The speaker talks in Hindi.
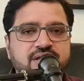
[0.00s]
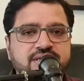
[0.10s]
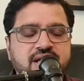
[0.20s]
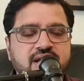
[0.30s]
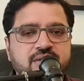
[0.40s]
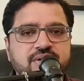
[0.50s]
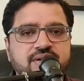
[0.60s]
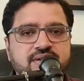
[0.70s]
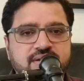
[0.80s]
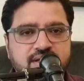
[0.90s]
या चाइना
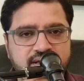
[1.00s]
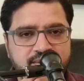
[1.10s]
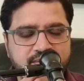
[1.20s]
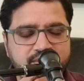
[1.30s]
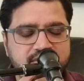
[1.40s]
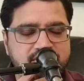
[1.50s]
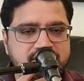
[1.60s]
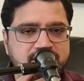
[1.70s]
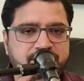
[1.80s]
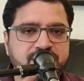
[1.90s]
में कलामी
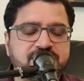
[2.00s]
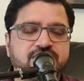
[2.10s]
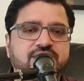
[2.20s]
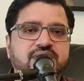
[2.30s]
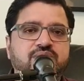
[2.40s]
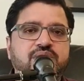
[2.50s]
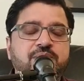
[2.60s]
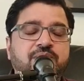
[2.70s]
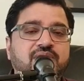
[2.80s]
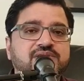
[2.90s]
मुकदस की टीचिंग जो थी वो
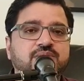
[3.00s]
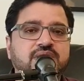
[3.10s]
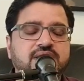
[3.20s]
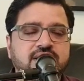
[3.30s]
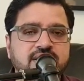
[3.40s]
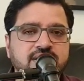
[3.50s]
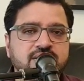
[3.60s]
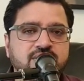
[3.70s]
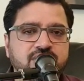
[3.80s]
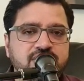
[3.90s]
इम्पॉसिबल थी
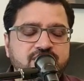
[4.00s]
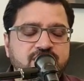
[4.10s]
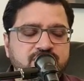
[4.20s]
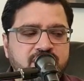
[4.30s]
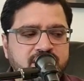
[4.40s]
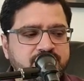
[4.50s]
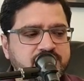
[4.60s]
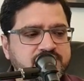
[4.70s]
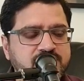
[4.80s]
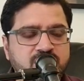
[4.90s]
तो इन वजूहत की
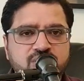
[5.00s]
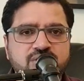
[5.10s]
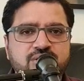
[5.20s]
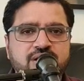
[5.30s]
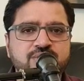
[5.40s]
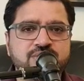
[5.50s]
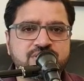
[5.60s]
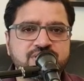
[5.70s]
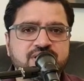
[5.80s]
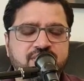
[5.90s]
वजह से लोग जो हैं उस
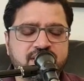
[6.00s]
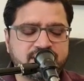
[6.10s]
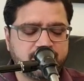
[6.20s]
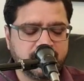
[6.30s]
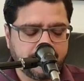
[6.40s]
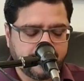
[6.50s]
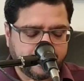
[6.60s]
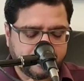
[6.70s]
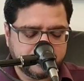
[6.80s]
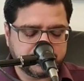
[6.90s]
चीज़ के वाले से भी
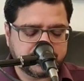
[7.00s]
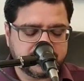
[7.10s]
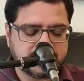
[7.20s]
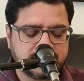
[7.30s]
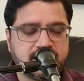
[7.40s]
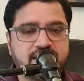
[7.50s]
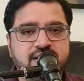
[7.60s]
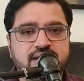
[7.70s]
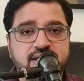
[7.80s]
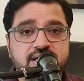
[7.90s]
सोचते थे कि
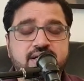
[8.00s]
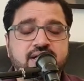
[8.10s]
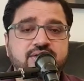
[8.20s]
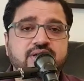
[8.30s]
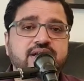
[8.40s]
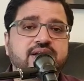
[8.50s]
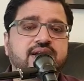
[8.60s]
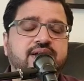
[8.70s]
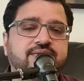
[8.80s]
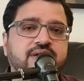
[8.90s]
शायद इधर का जो लीडर
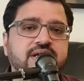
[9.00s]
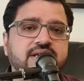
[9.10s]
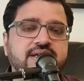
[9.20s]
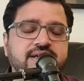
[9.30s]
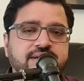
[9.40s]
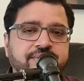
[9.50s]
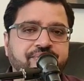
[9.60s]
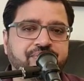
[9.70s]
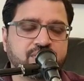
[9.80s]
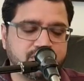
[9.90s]
है वर्ल्ड लीडर
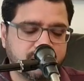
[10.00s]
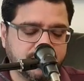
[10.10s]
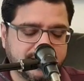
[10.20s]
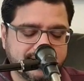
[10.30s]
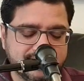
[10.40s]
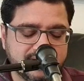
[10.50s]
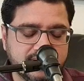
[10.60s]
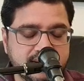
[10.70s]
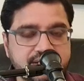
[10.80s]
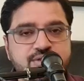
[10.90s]
कुछ लोग कहते हैं ये
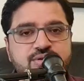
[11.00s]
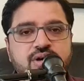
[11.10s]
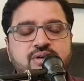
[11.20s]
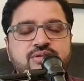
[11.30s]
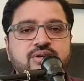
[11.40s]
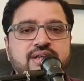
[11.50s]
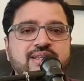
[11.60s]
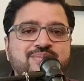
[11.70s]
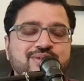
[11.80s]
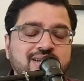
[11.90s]
रिलीजियस होगा कुछ लोग
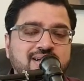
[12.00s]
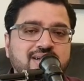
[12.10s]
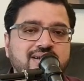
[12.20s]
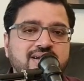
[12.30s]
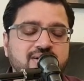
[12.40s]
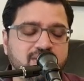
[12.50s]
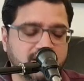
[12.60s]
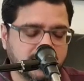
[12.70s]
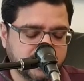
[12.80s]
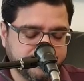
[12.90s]
कहते हैं पोलिटिकल लीडर
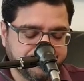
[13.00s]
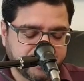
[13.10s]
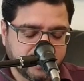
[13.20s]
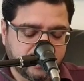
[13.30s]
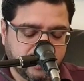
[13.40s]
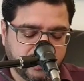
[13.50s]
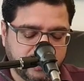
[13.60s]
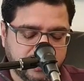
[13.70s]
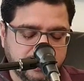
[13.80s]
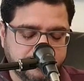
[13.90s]
होगा और
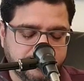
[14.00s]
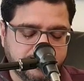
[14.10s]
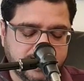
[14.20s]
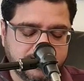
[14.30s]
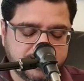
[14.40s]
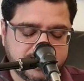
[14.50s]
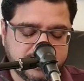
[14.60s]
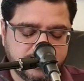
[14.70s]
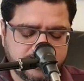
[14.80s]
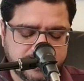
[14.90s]
मैंने पिछले
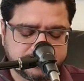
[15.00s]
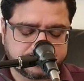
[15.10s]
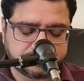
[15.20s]
दिनों में